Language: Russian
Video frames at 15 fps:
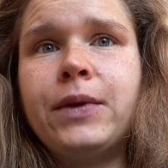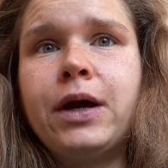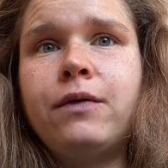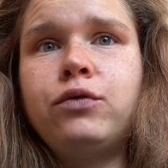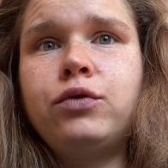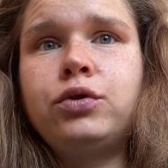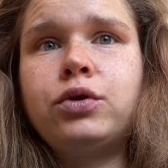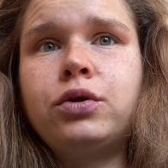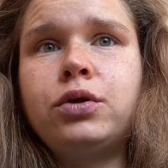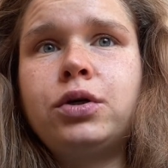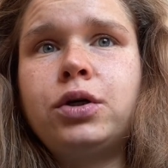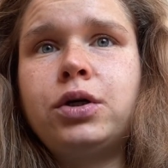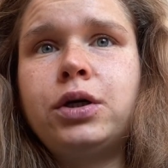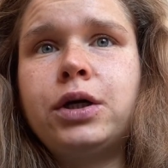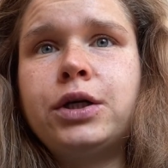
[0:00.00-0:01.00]
А вот
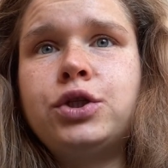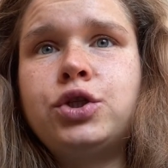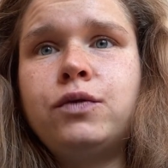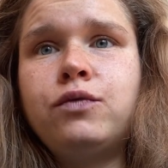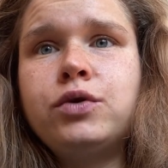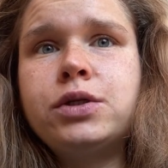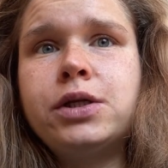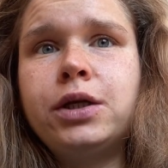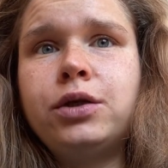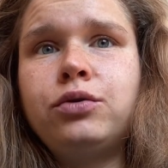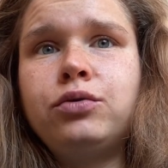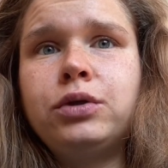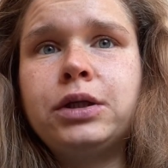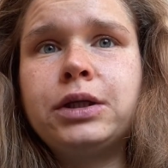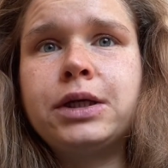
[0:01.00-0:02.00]
а, от чего
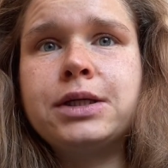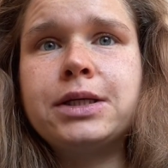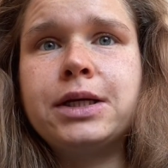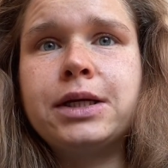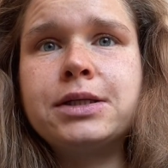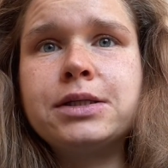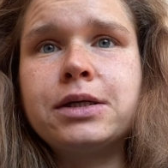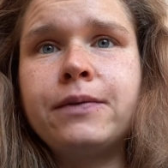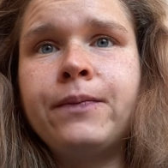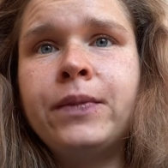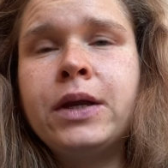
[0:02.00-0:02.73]
следует отказаться?